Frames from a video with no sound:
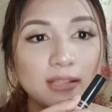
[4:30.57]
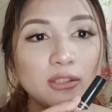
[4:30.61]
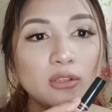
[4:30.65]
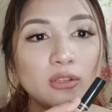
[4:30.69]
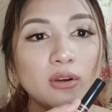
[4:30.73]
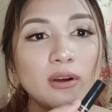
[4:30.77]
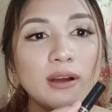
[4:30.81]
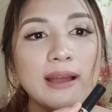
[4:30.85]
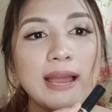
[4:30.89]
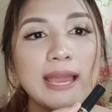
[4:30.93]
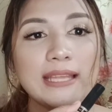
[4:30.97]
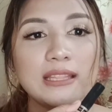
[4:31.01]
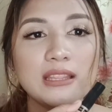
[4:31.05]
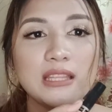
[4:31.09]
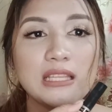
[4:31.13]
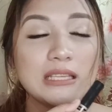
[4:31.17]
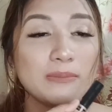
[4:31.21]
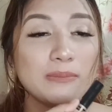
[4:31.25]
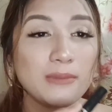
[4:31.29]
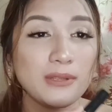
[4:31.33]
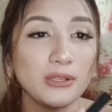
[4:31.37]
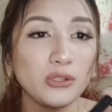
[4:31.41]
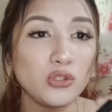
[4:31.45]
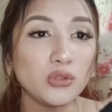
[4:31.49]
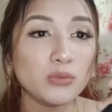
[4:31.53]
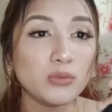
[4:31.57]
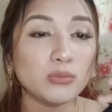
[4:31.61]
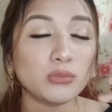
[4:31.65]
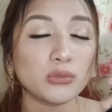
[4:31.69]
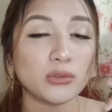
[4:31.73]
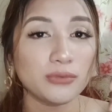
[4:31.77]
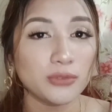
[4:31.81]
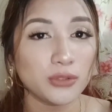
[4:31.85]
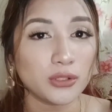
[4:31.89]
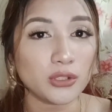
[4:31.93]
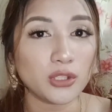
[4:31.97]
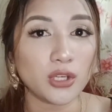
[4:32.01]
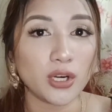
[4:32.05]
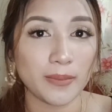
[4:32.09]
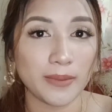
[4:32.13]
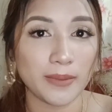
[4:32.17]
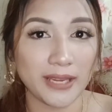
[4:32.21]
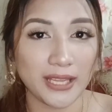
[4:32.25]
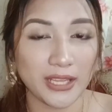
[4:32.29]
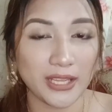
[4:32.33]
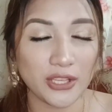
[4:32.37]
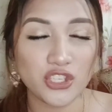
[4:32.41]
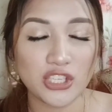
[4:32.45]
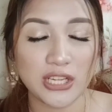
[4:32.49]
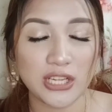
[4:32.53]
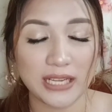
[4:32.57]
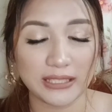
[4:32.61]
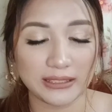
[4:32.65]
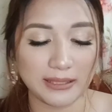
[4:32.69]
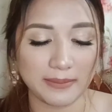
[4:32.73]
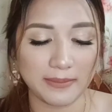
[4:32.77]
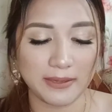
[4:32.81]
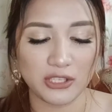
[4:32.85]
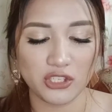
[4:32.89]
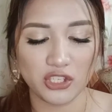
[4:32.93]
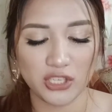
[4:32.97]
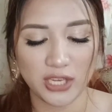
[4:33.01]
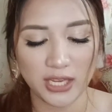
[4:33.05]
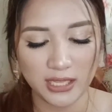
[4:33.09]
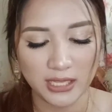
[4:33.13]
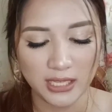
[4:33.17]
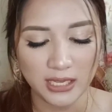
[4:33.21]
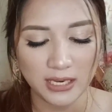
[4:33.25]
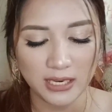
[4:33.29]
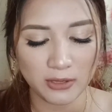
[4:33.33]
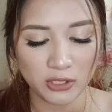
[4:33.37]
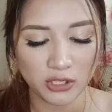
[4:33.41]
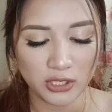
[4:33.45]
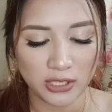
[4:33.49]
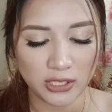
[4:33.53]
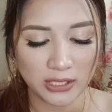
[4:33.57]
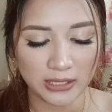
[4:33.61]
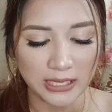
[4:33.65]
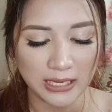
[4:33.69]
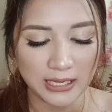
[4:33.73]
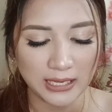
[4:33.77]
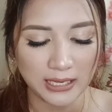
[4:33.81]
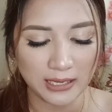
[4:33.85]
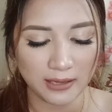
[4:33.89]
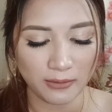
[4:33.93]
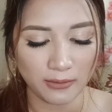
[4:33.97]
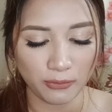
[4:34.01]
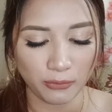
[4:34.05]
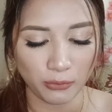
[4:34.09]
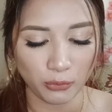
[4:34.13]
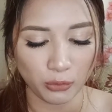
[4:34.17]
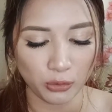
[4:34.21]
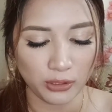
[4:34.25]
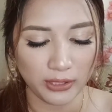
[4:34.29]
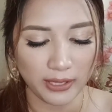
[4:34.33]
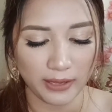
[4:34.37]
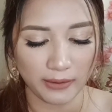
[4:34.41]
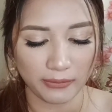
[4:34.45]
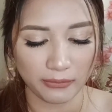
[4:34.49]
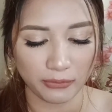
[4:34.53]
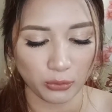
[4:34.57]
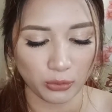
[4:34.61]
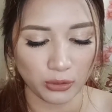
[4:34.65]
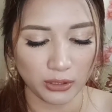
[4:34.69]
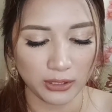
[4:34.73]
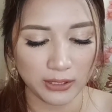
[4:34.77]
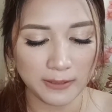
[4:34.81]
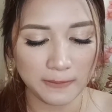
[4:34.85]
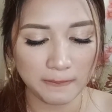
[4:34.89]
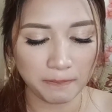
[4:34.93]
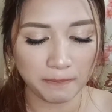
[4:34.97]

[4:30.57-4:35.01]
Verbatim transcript: Ito, I think medium to full coverage lang naman siya. Hindi naman siya talagang full na full.